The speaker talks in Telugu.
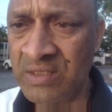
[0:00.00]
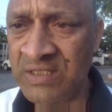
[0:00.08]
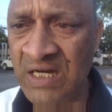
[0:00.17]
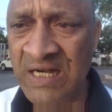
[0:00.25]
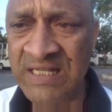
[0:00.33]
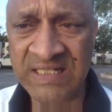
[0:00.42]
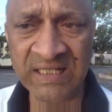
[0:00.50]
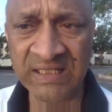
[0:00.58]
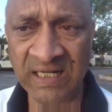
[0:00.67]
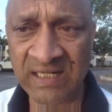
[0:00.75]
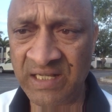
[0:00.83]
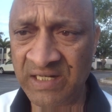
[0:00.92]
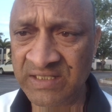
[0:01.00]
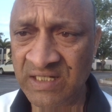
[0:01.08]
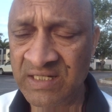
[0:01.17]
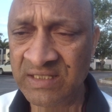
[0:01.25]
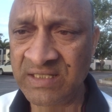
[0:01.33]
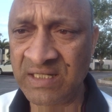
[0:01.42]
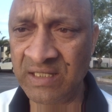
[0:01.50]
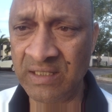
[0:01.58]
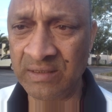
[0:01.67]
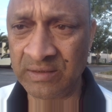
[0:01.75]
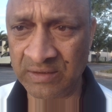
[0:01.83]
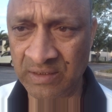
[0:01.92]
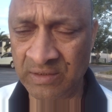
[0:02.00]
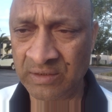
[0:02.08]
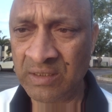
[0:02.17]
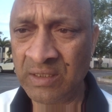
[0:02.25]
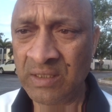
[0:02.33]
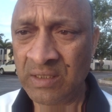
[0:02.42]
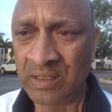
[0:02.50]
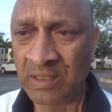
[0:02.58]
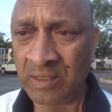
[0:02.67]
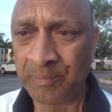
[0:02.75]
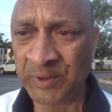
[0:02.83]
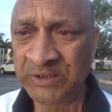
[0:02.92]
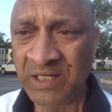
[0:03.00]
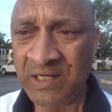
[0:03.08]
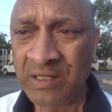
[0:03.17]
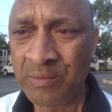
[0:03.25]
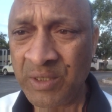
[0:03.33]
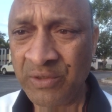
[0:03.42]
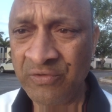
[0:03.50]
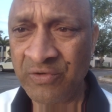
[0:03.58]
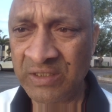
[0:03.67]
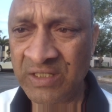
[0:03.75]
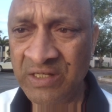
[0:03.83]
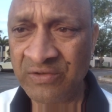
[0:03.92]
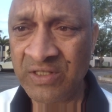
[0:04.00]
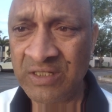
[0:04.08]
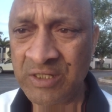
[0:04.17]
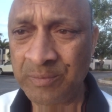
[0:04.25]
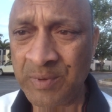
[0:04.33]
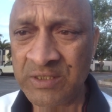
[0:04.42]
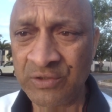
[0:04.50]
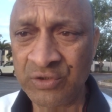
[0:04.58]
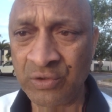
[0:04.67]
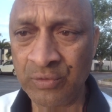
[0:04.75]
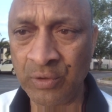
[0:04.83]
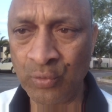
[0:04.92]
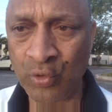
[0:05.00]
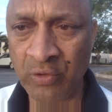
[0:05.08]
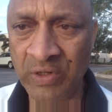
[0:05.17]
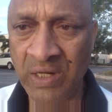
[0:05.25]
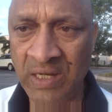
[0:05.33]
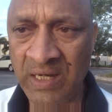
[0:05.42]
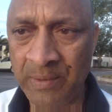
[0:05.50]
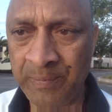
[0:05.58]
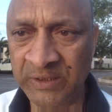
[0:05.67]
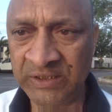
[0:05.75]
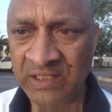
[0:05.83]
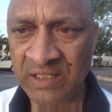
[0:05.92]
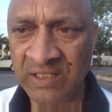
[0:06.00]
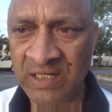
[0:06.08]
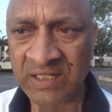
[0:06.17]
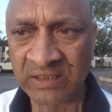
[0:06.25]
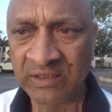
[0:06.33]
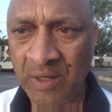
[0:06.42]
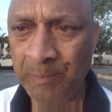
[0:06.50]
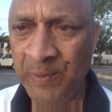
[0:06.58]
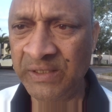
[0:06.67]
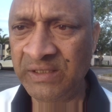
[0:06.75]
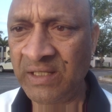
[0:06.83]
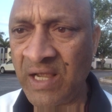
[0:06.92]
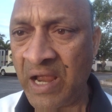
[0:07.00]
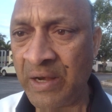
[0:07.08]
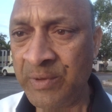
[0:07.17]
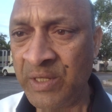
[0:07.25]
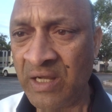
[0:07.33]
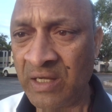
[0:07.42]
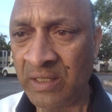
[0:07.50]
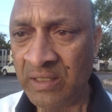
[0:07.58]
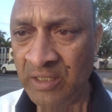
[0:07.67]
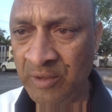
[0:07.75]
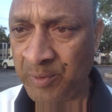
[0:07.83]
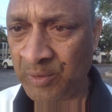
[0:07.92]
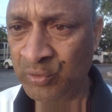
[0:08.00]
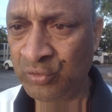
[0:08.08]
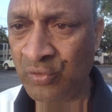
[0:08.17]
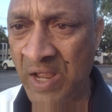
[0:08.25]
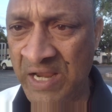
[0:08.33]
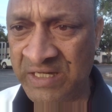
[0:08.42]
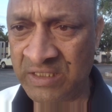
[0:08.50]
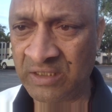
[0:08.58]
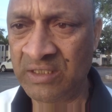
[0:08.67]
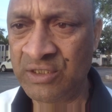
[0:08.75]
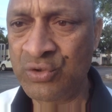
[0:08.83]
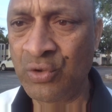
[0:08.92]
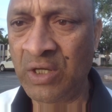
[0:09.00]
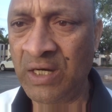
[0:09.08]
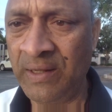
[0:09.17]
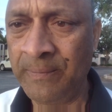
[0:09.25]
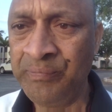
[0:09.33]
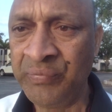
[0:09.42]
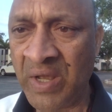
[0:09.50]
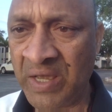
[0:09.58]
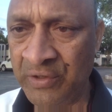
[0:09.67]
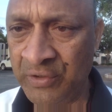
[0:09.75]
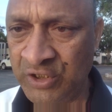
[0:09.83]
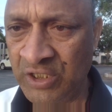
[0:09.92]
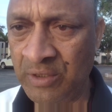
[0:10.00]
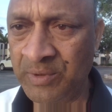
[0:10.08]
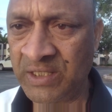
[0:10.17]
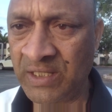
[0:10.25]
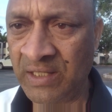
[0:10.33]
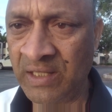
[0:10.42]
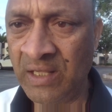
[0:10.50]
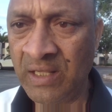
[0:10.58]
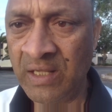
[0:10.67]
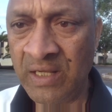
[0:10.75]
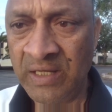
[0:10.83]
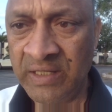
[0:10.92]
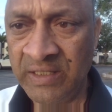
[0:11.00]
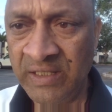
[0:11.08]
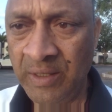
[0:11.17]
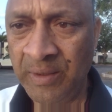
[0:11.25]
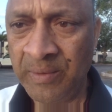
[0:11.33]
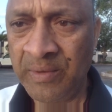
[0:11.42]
జర్నలిస్ట్కి తెలంగాణ జర్నలిస్ట్కి తన ఆ పత్రికకి మనం ఇవాళ ధన్యవాదాలు చెప్పాల్సిన అవసరం ఉంది ఒకవేళ ఆ పత్రిక కనుక తప్పైతే ఆయన మీద ఈ ప్రభుత్వం యాక్షన్ తీసుకోవాలి ఆయన జైల్లో పెట్టాలి ఇదే